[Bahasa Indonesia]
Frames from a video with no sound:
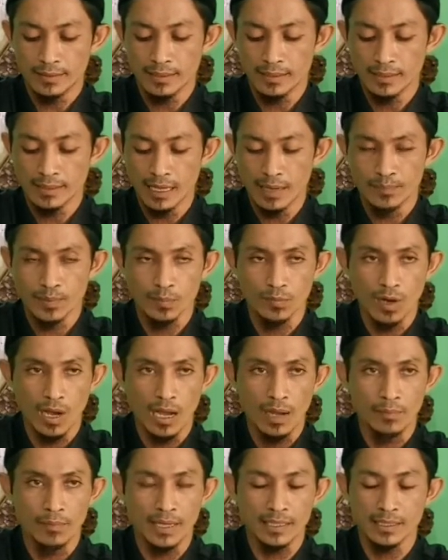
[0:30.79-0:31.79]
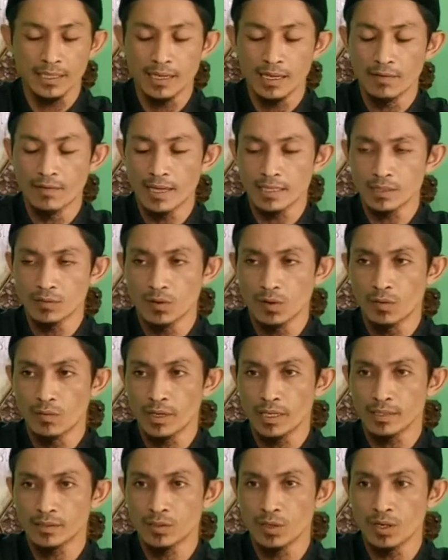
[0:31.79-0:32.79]
Jadi Nabi Muhammad nglewati wong
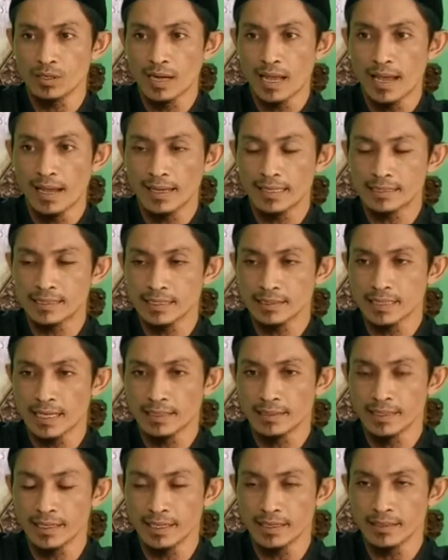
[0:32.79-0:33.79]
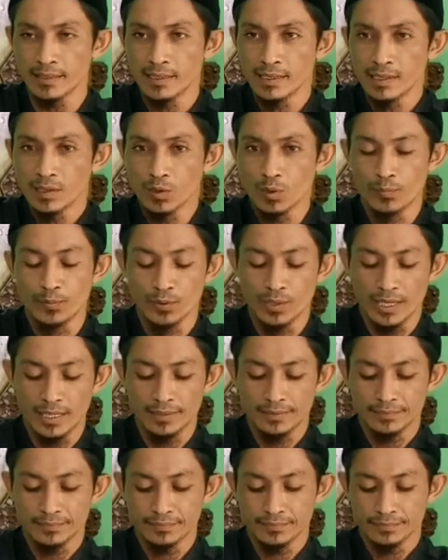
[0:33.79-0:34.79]
wedok nangis ning sanding
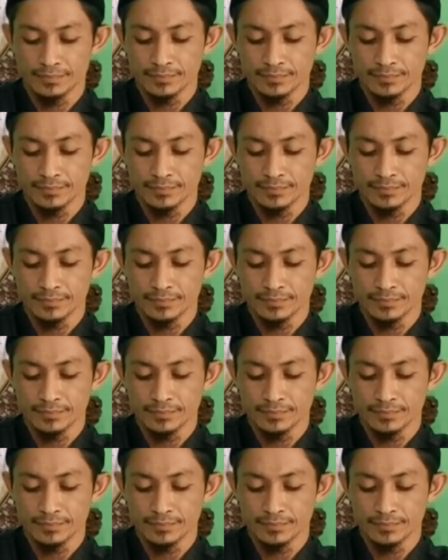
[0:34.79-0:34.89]
kuburan.